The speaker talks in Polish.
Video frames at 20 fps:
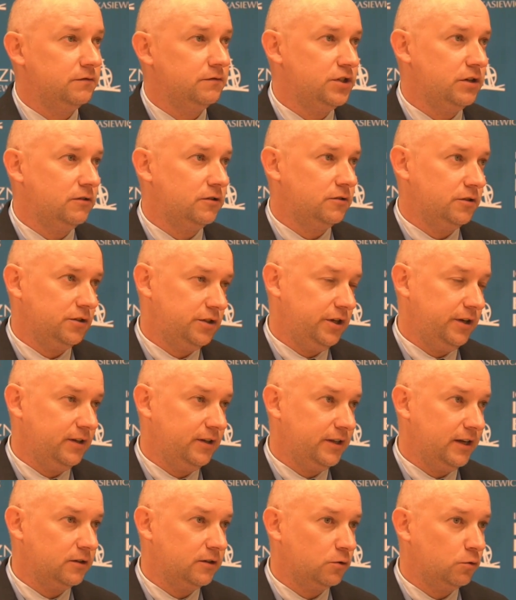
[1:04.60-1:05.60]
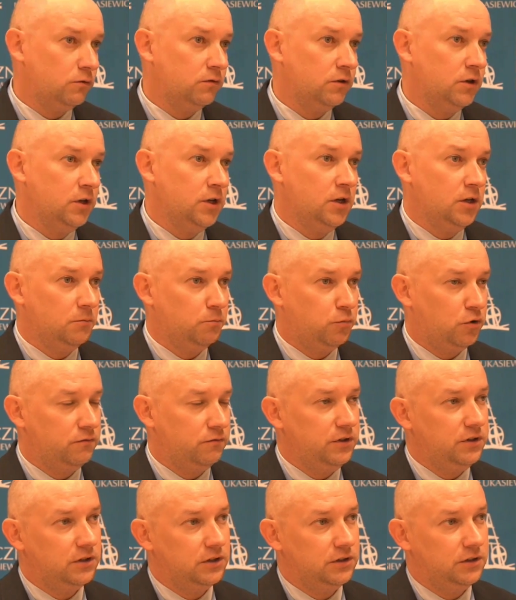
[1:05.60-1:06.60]
w działalność think tanków
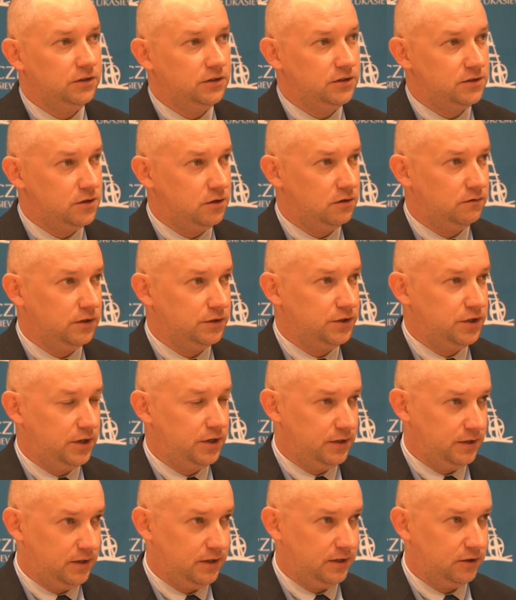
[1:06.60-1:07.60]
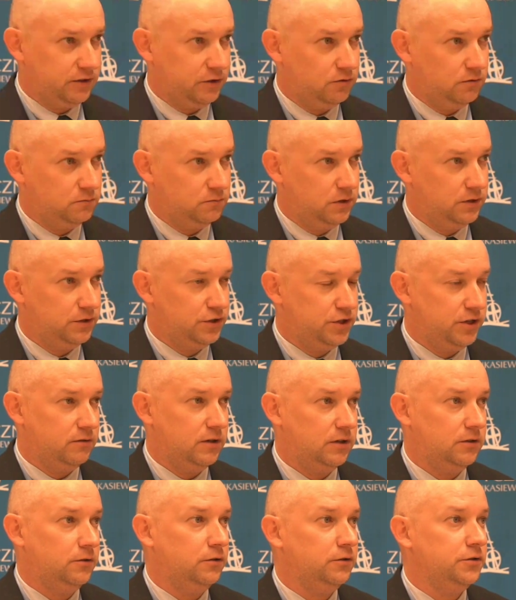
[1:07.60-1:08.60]
powinny inicjować taką
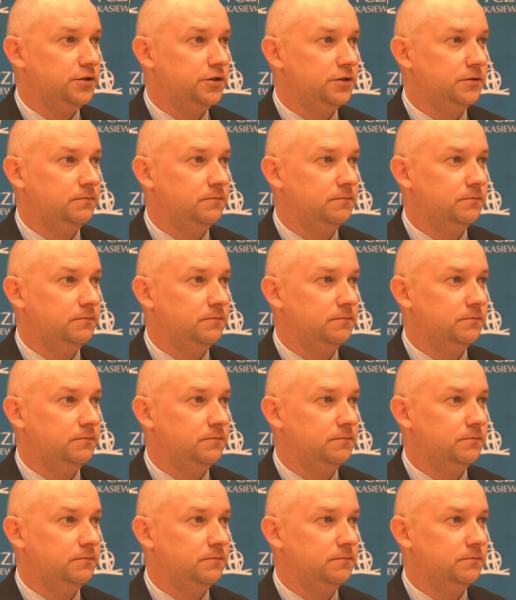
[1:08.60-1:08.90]
działalność.